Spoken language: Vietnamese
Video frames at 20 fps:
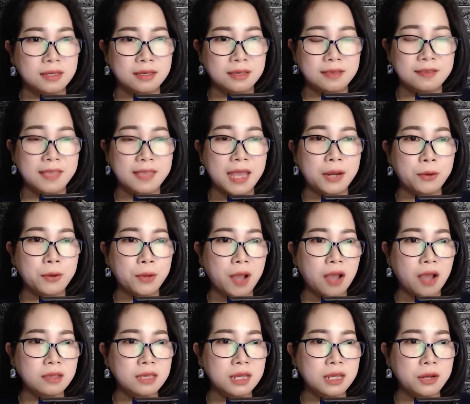"Dạ đâu có
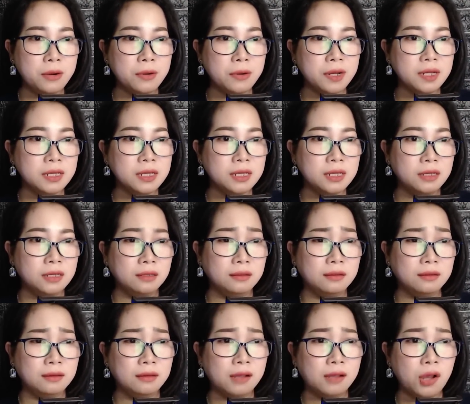gì đâu à,
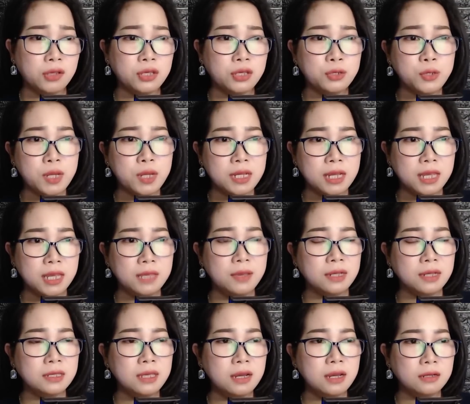con chỉ suy nghĩ
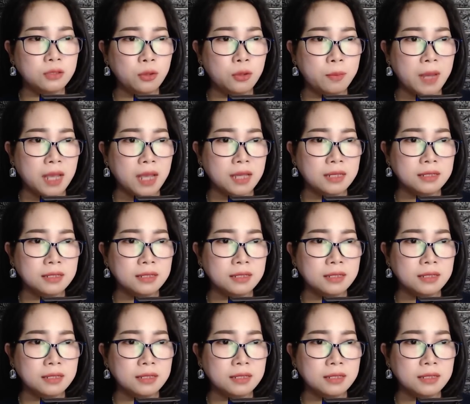dẫn dơ thôi mà."